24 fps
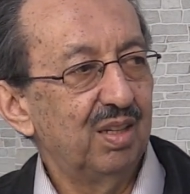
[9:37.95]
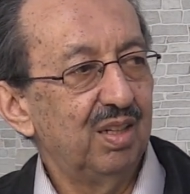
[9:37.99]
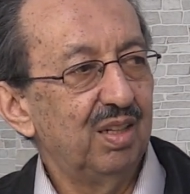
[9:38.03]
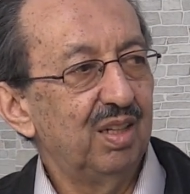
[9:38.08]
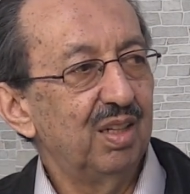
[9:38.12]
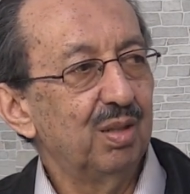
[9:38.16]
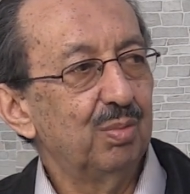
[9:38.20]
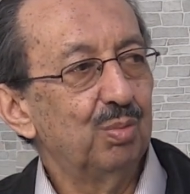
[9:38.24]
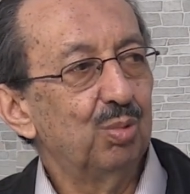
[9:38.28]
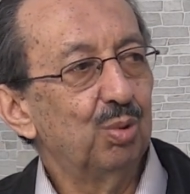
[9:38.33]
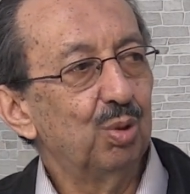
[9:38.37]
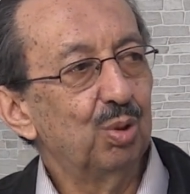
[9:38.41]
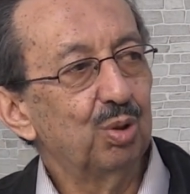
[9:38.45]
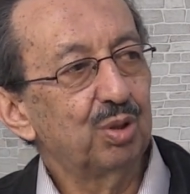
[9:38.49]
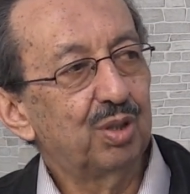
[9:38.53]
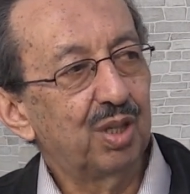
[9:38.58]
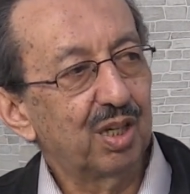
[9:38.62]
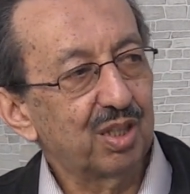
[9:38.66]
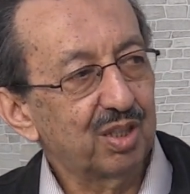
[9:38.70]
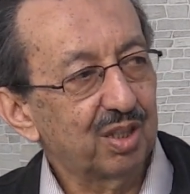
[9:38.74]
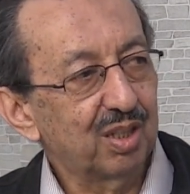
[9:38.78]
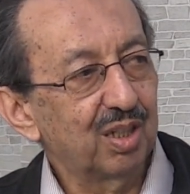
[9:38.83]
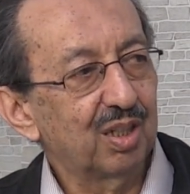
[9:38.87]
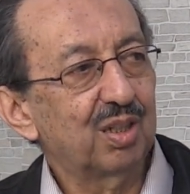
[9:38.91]
Niye? Bu o
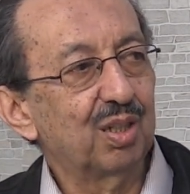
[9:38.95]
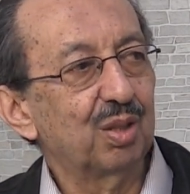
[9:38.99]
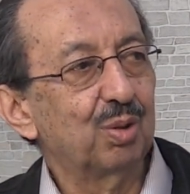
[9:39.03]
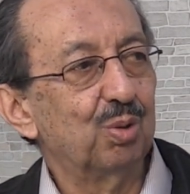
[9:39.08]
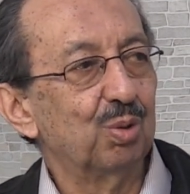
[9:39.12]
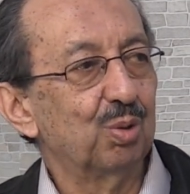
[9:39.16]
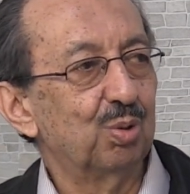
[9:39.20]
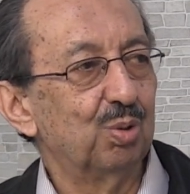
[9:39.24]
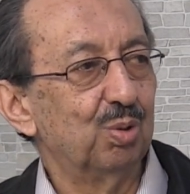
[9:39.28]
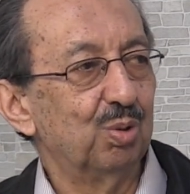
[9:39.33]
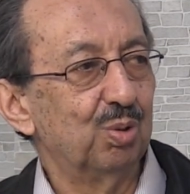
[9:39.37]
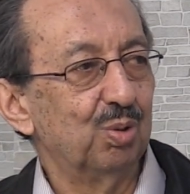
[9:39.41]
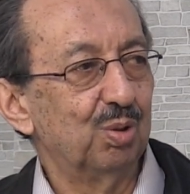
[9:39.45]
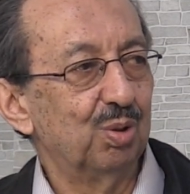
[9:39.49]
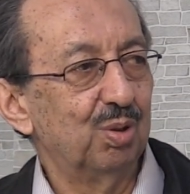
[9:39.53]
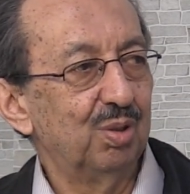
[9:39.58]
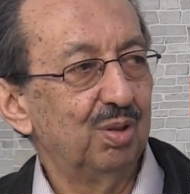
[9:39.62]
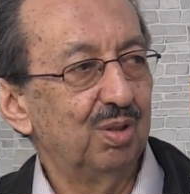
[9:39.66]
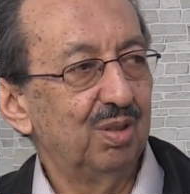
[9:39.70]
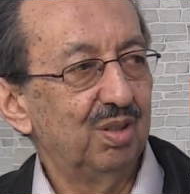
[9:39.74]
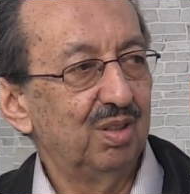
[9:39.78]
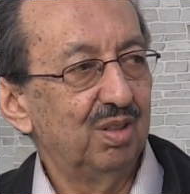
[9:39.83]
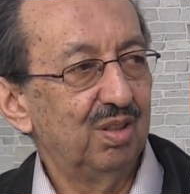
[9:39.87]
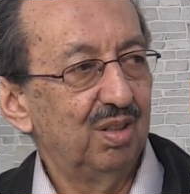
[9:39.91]
tezgahta dokundu.
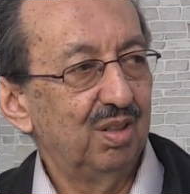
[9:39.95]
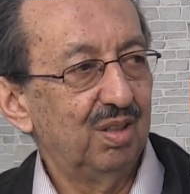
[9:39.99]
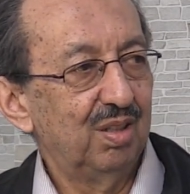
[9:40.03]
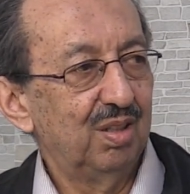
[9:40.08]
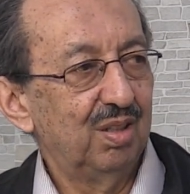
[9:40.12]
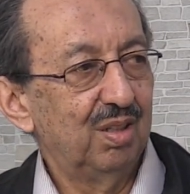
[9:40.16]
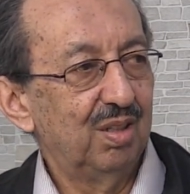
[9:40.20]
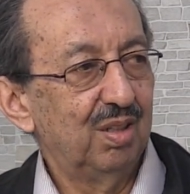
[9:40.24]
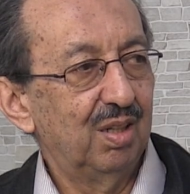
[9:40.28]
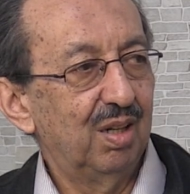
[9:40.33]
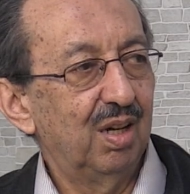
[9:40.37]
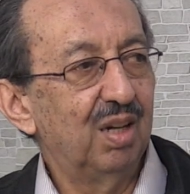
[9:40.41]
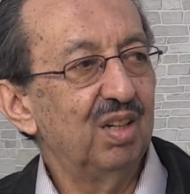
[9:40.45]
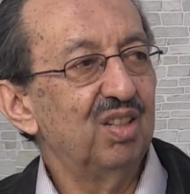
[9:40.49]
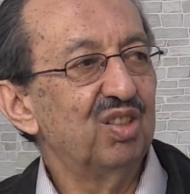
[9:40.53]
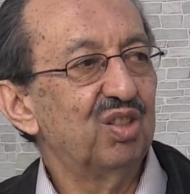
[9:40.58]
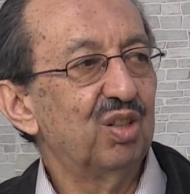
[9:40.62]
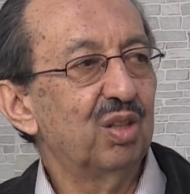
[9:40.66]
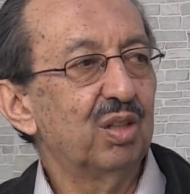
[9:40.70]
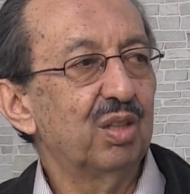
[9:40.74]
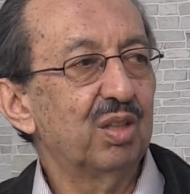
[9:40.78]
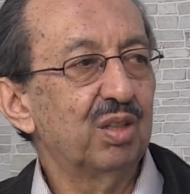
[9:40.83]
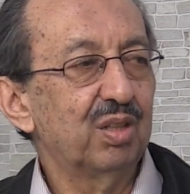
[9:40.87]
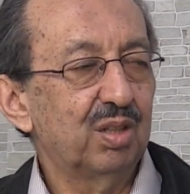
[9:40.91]
Evet. Aynı
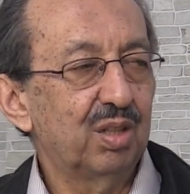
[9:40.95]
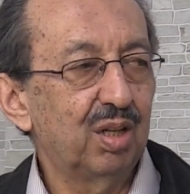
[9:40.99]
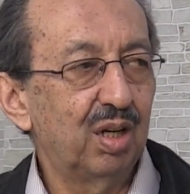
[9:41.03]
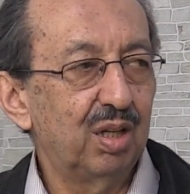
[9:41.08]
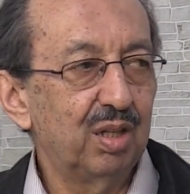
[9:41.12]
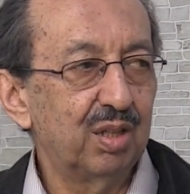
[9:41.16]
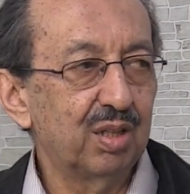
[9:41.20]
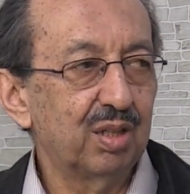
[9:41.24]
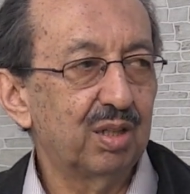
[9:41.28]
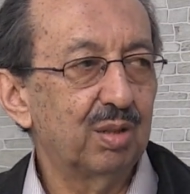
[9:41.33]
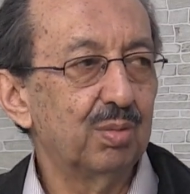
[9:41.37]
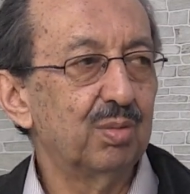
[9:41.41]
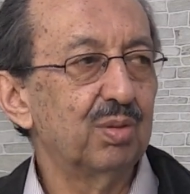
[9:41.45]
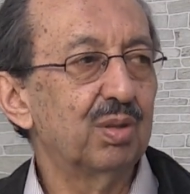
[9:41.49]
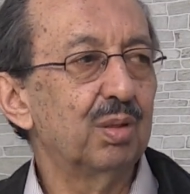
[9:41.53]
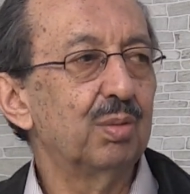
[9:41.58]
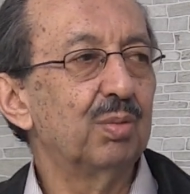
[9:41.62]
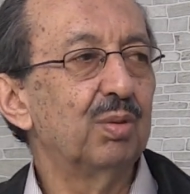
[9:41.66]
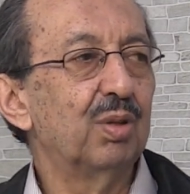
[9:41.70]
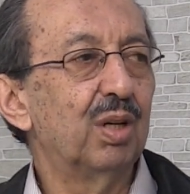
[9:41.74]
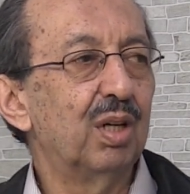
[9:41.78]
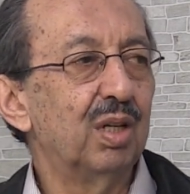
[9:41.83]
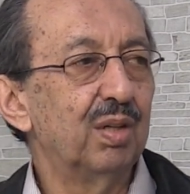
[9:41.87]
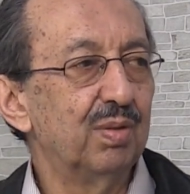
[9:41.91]
şekilde kainat
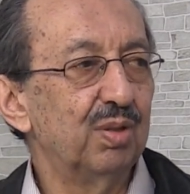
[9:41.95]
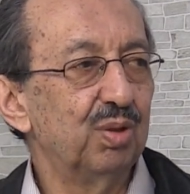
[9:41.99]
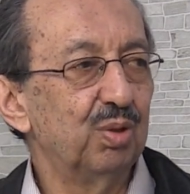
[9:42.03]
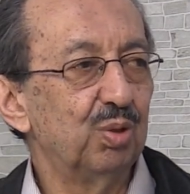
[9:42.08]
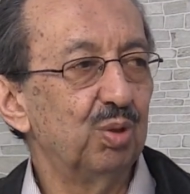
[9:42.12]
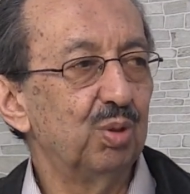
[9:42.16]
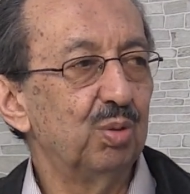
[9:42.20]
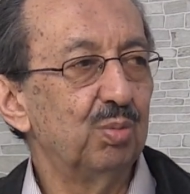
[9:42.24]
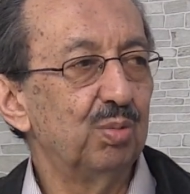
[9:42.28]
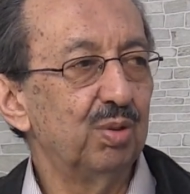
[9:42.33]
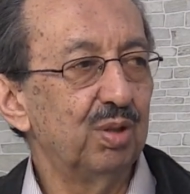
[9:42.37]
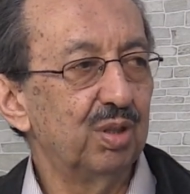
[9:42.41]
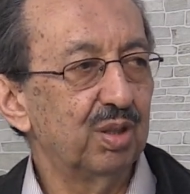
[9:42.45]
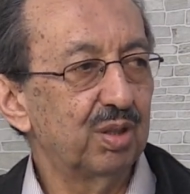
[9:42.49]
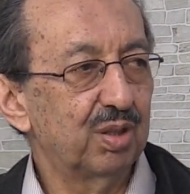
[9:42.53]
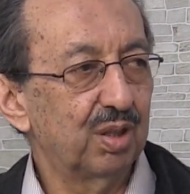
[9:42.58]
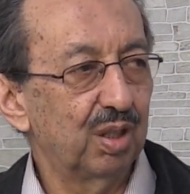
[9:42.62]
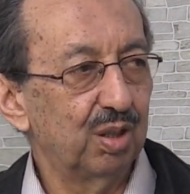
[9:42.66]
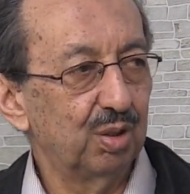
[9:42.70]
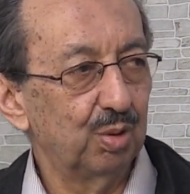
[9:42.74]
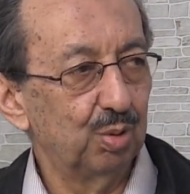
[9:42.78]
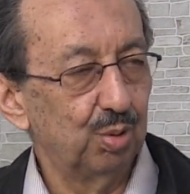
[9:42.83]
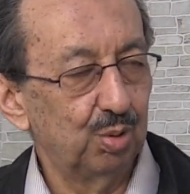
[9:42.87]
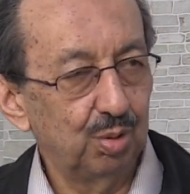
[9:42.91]
kimse bir hayvan da onun, bir
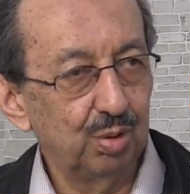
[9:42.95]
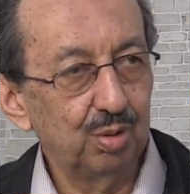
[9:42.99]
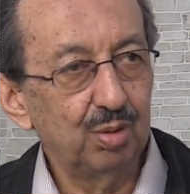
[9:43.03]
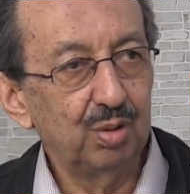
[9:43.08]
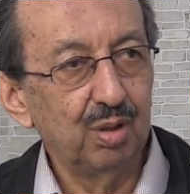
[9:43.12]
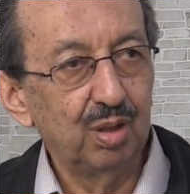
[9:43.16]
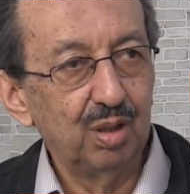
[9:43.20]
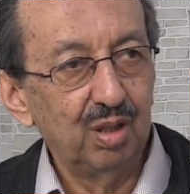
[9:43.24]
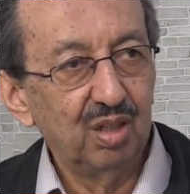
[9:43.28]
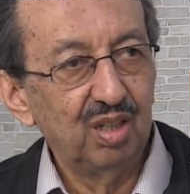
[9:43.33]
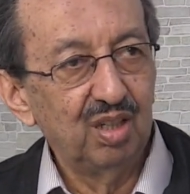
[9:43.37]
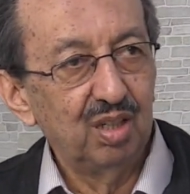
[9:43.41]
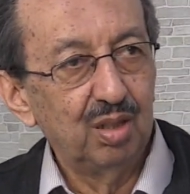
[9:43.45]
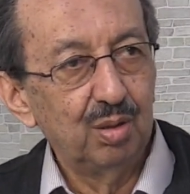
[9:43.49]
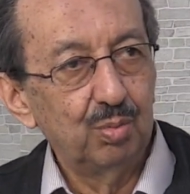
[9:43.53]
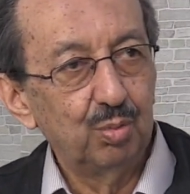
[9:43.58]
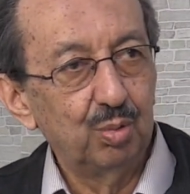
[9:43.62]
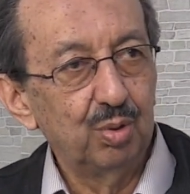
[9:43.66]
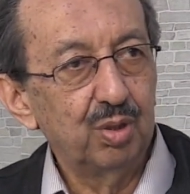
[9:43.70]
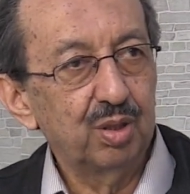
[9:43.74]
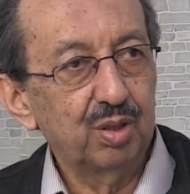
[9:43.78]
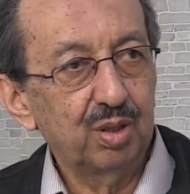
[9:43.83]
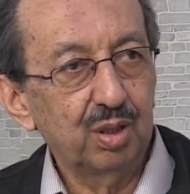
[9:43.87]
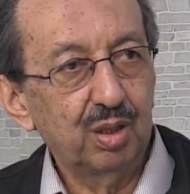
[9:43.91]
insan da onun.
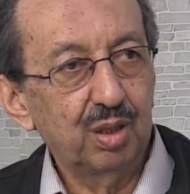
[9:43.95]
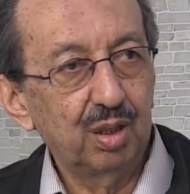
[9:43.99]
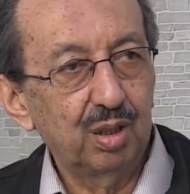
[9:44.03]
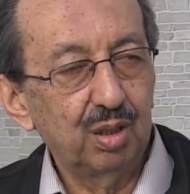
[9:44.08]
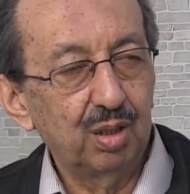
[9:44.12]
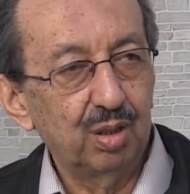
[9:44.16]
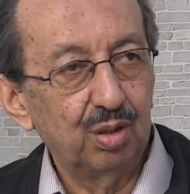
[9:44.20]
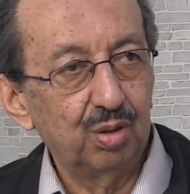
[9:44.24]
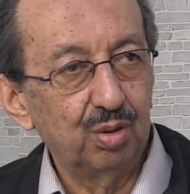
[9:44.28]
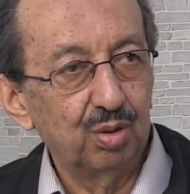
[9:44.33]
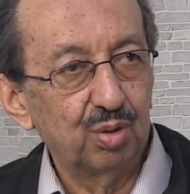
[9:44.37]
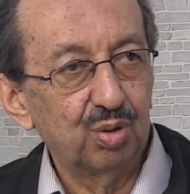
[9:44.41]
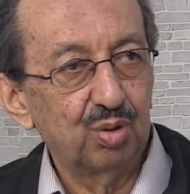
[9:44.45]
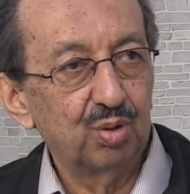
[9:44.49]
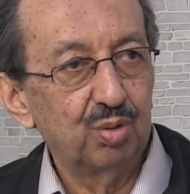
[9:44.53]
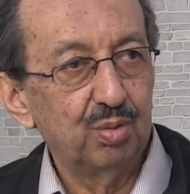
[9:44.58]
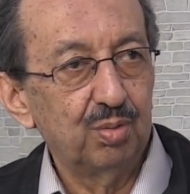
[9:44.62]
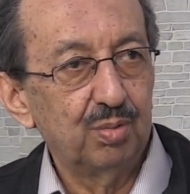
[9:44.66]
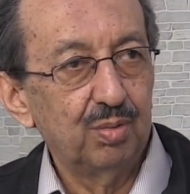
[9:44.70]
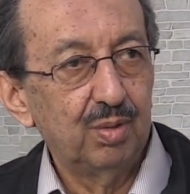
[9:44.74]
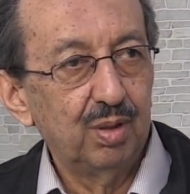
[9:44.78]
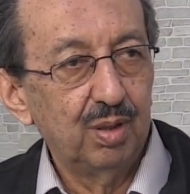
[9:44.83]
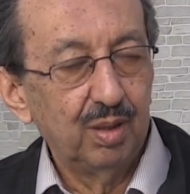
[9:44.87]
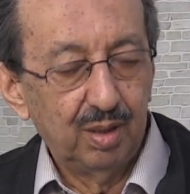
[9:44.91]
Bunu sikke deniyor.
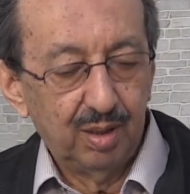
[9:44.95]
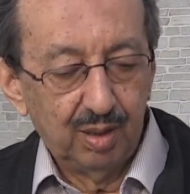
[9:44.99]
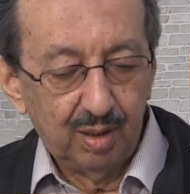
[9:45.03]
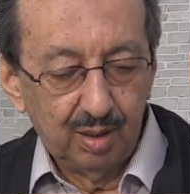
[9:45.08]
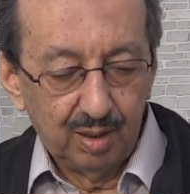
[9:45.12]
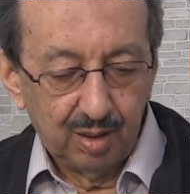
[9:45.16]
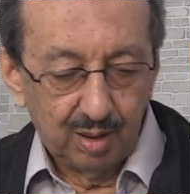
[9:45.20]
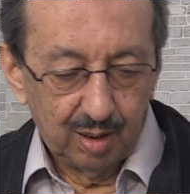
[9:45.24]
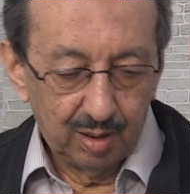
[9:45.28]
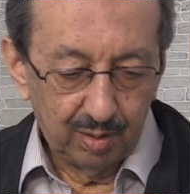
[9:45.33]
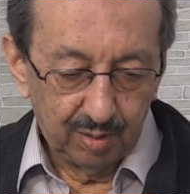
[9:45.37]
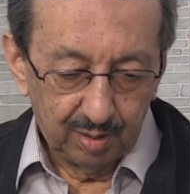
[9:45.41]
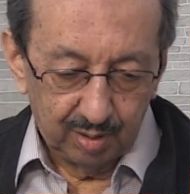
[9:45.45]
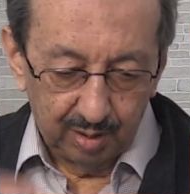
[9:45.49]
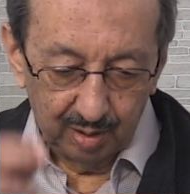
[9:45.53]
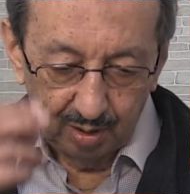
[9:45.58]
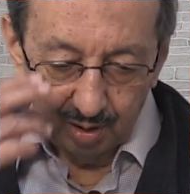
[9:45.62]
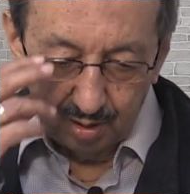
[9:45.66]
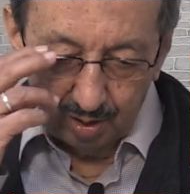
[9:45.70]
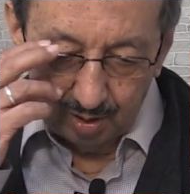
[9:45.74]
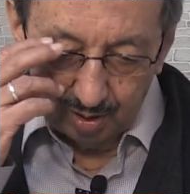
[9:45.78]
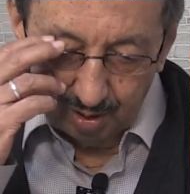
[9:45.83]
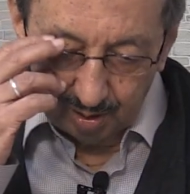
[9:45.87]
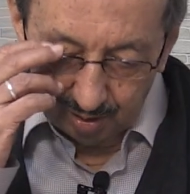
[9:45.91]
Evet,
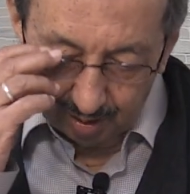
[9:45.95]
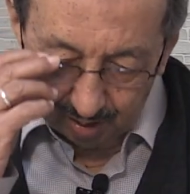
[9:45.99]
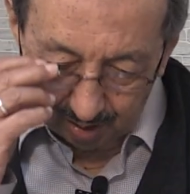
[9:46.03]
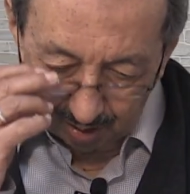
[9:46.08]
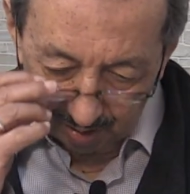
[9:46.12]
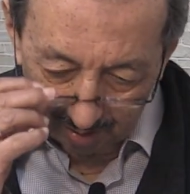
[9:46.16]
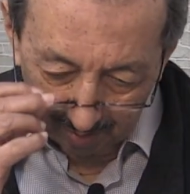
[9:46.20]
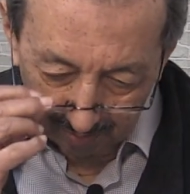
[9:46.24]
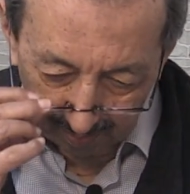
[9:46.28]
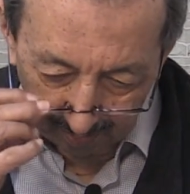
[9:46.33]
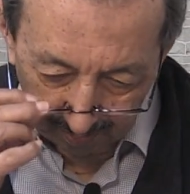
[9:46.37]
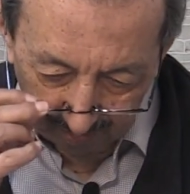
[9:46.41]
diğeri neydi?